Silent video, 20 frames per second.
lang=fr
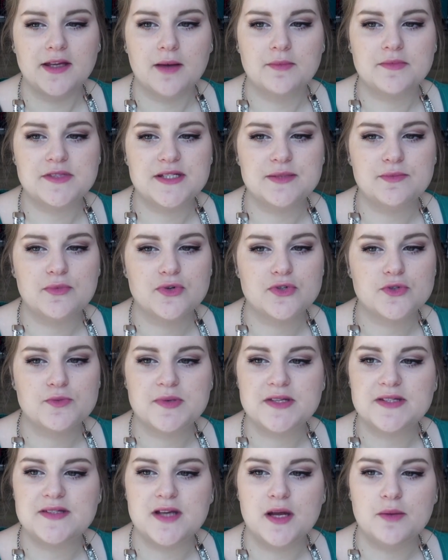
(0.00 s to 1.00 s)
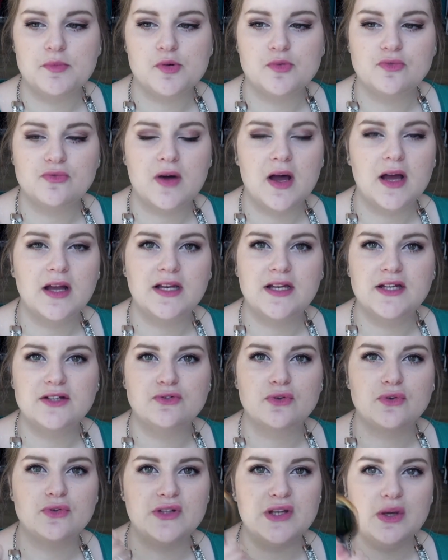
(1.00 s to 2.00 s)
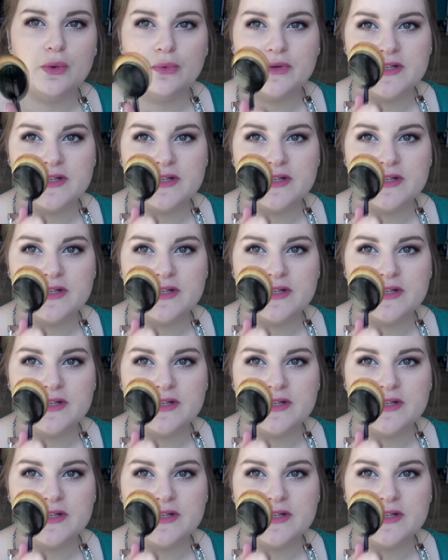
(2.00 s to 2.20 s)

Il y a un petit manche spécial pour pouvoir les tenir.